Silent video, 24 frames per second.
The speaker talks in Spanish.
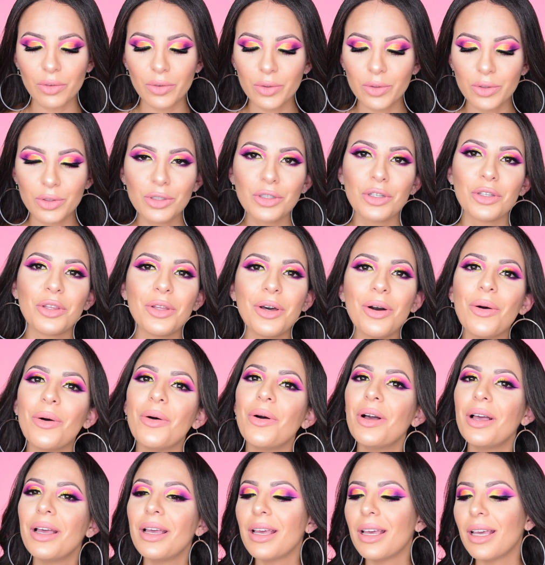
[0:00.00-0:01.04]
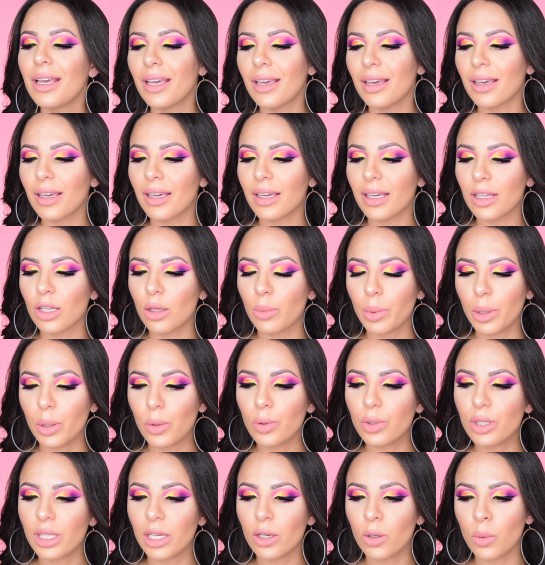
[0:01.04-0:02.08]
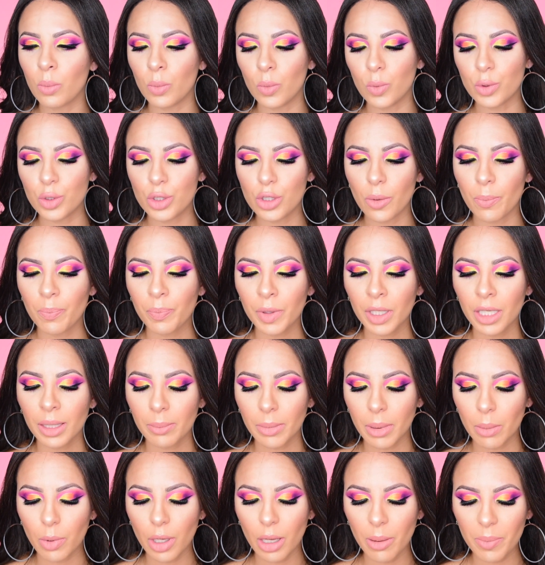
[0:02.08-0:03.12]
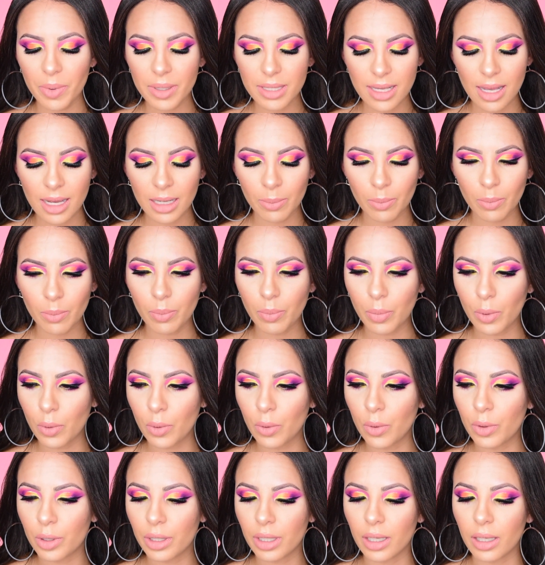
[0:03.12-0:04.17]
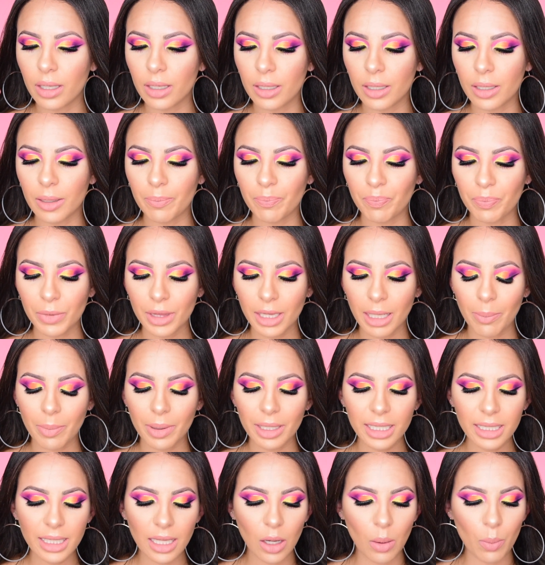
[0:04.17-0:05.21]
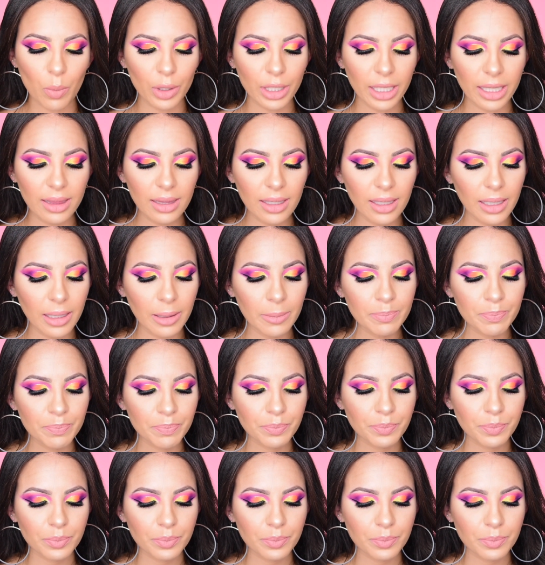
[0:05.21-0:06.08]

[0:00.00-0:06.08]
funcionó. Eh, no me gustaron mucho. Vamos a empezar por um, la paleta, como les dije.